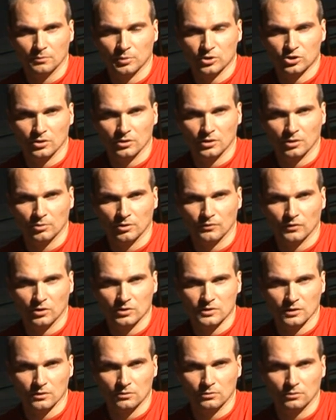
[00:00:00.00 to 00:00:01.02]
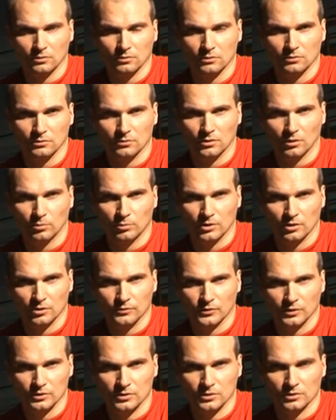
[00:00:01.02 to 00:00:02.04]
początkiem nowego cyklu Komuny
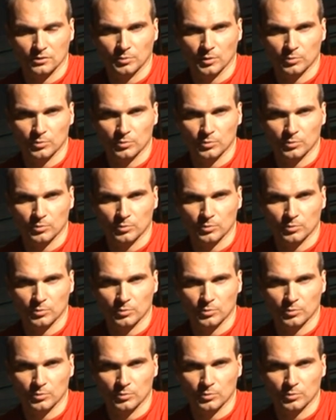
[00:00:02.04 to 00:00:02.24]
Otwock.